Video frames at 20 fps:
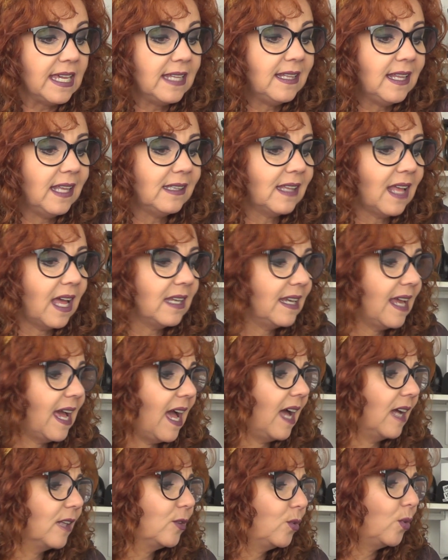e
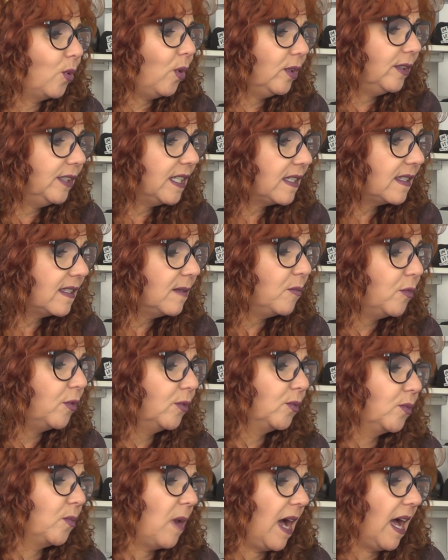detalhar todo esse
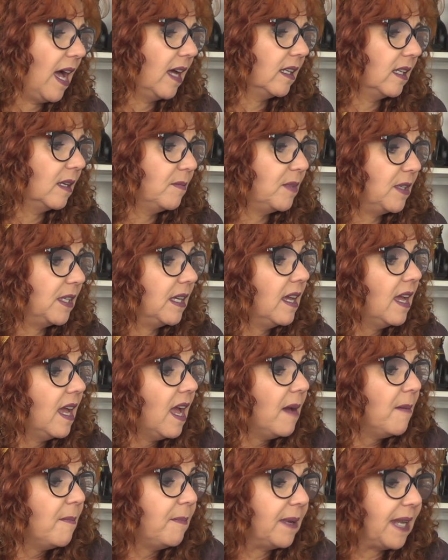mundo árabe
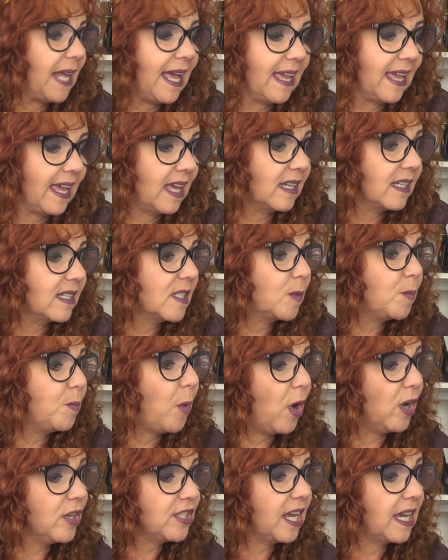para elas
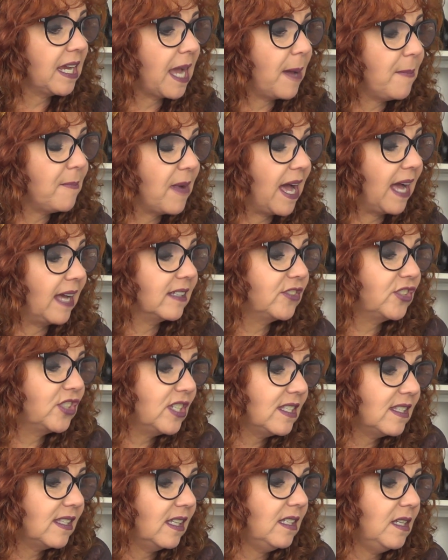pode acabar
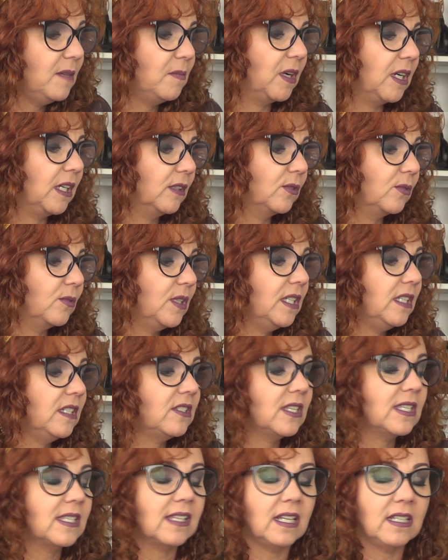desanimando e
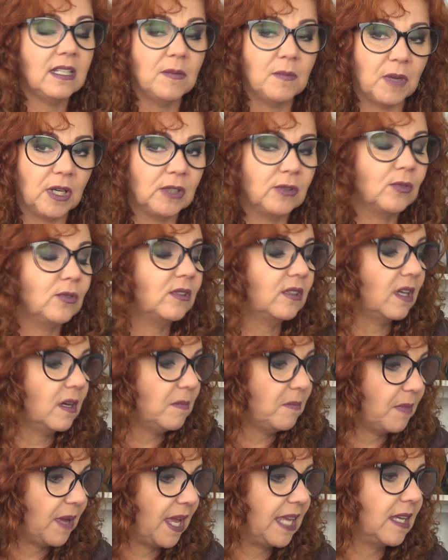desanimando
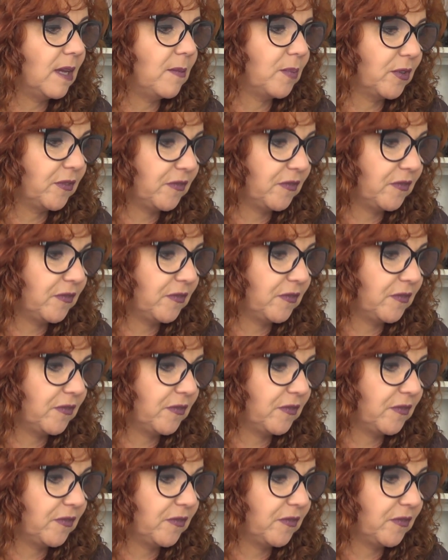também a